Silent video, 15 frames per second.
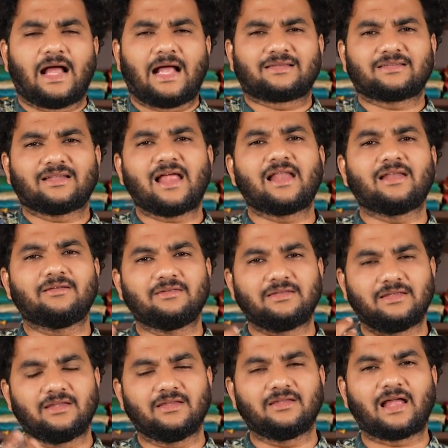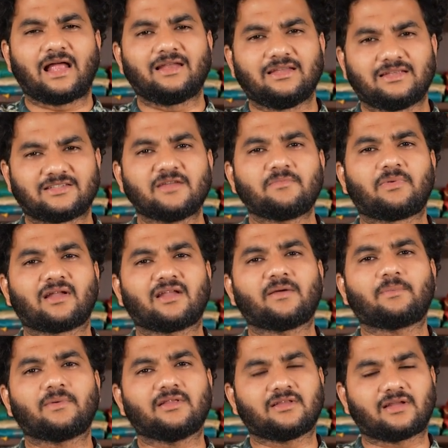అసలు వాళ్ళు ఈ వాళ్ళు ఇచ్చే
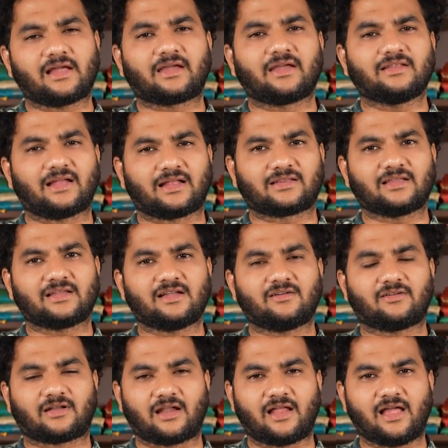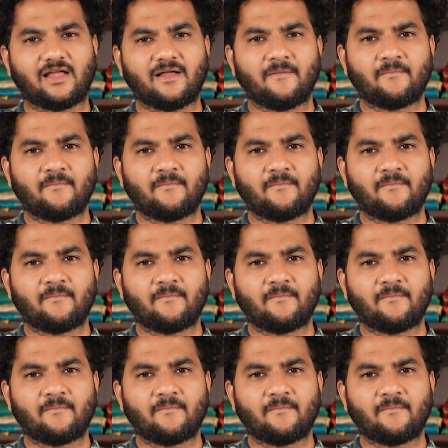బిల్డప్లు ఏందో నాకైతే అర్థం కావట్లా